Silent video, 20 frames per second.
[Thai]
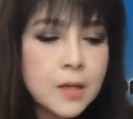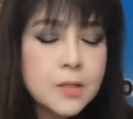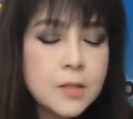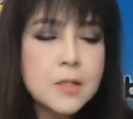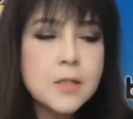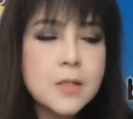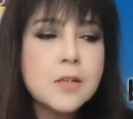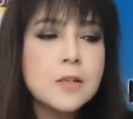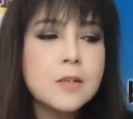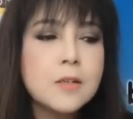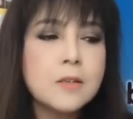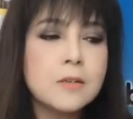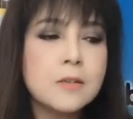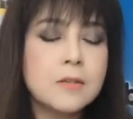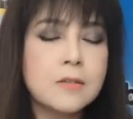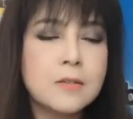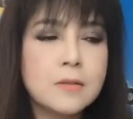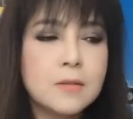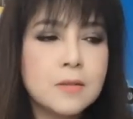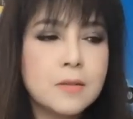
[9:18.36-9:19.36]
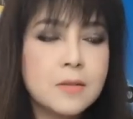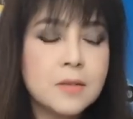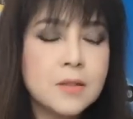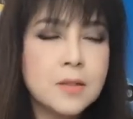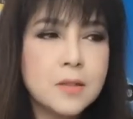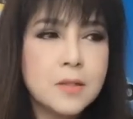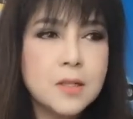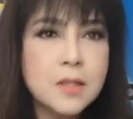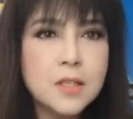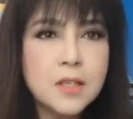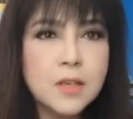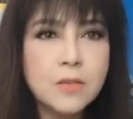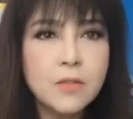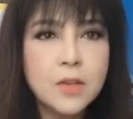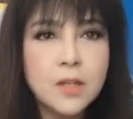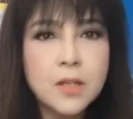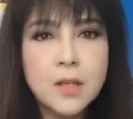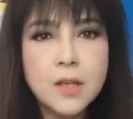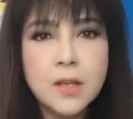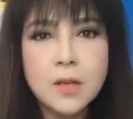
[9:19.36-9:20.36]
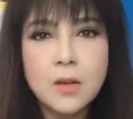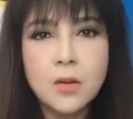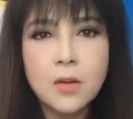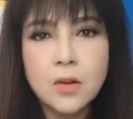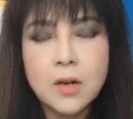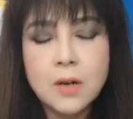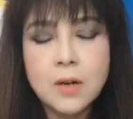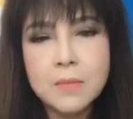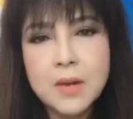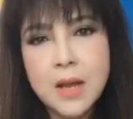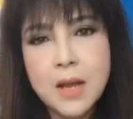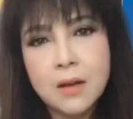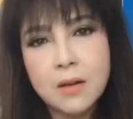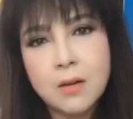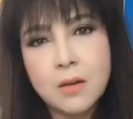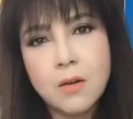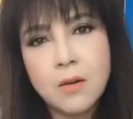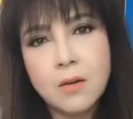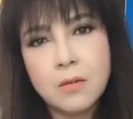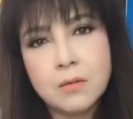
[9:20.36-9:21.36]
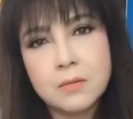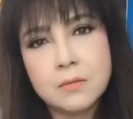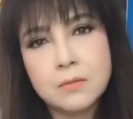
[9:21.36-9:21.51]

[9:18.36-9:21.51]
ซึ่งจริงๆ วิธีลดน้ำหนักของ